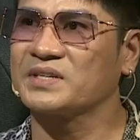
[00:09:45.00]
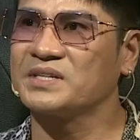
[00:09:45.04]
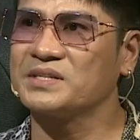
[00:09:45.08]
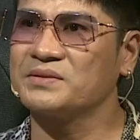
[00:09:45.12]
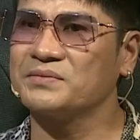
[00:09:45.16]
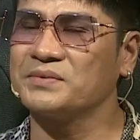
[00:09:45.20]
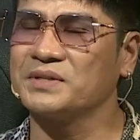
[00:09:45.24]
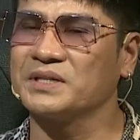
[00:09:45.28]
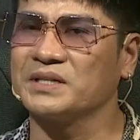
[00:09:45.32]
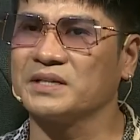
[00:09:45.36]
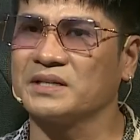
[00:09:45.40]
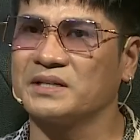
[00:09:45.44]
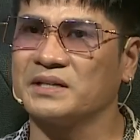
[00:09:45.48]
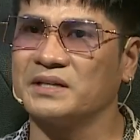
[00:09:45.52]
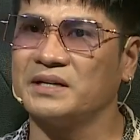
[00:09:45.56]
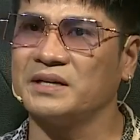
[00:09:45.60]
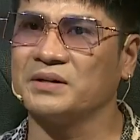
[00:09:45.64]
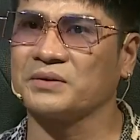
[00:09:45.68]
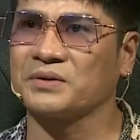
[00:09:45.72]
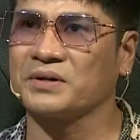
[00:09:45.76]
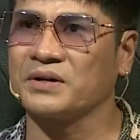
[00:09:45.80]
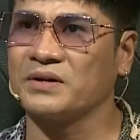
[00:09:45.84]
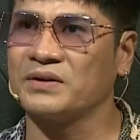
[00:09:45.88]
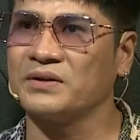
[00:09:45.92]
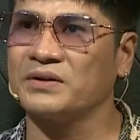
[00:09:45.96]
chính vì cái
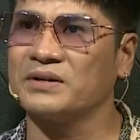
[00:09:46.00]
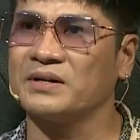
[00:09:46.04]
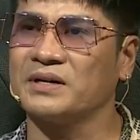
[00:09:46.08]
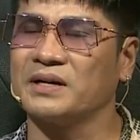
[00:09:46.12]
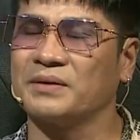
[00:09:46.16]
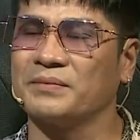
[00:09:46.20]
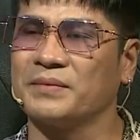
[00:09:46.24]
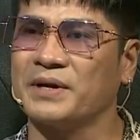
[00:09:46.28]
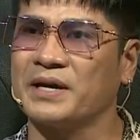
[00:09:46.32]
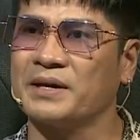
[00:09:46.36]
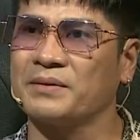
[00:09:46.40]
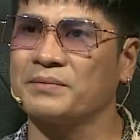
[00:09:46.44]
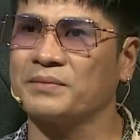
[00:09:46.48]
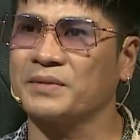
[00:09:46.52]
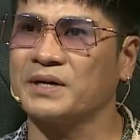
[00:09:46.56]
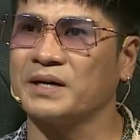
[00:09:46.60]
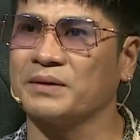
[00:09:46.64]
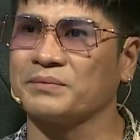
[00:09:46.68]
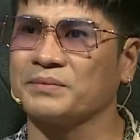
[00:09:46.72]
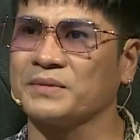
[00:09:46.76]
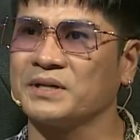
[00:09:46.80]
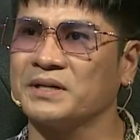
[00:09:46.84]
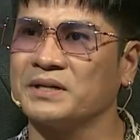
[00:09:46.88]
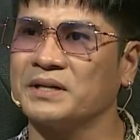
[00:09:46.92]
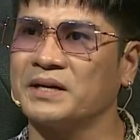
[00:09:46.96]
điều đó làm em
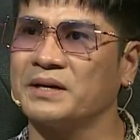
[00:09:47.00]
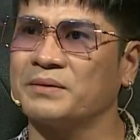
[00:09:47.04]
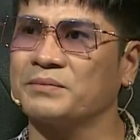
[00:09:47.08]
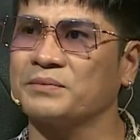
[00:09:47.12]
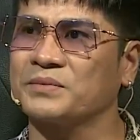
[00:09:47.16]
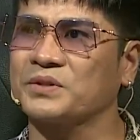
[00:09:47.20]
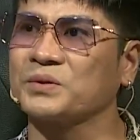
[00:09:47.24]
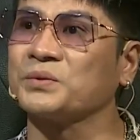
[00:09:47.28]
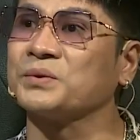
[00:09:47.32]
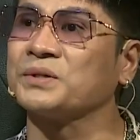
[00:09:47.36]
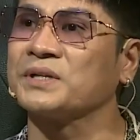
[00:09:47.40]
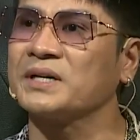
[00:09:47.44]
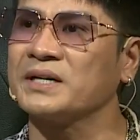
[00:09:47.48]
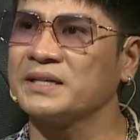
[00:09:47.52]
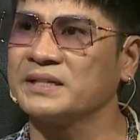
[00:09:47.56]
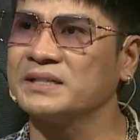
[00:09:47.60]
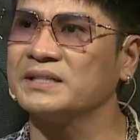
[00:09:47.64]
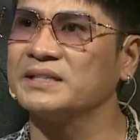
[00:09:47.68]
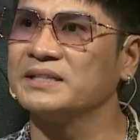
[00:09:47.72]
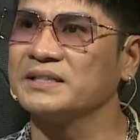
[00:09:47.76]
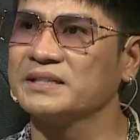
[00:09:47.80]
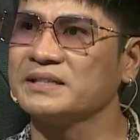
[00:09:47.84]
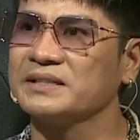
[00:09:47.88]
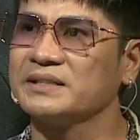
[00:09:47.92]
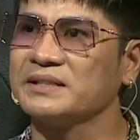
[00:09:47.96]
cảm thấy em tủi
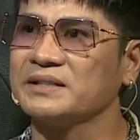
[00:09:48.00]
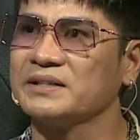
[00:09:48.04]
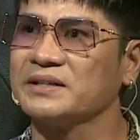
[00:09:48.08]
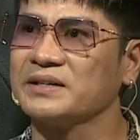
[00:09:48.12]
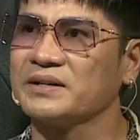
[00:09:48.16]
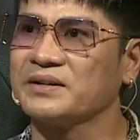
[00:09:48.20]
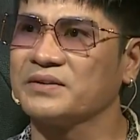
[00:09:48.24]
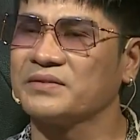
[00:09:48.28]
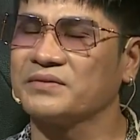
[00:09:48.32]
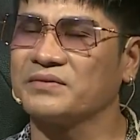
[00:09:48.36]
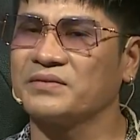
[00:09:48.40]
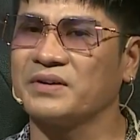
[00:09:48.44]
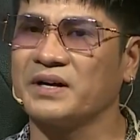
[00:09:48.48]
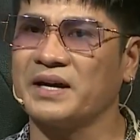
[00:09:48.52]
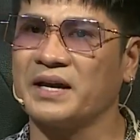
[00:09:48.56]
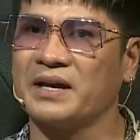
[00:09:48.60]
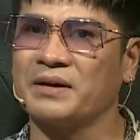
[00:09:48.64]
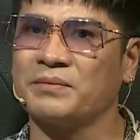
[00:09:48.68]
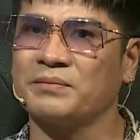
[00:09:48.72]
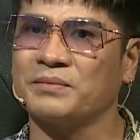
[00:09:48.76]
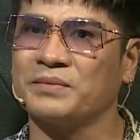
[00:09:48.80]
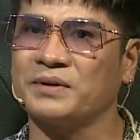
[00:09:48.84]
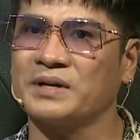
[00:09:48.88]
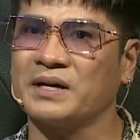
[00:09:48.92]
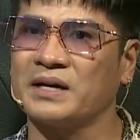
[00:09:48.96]
thân ừ và
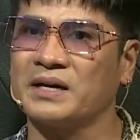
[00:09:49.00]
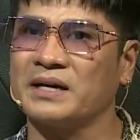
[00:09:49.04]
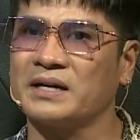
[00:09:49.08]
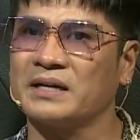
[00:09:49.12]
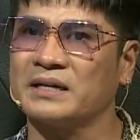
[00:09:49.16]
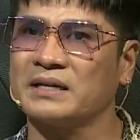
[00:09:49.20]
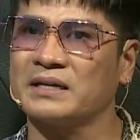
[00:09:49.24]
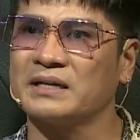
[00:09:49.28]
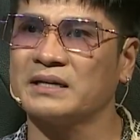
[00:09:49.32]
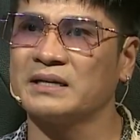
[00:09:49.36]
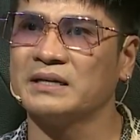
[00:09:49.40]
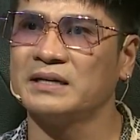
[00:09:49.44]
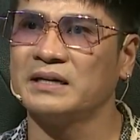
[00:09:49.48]
em đã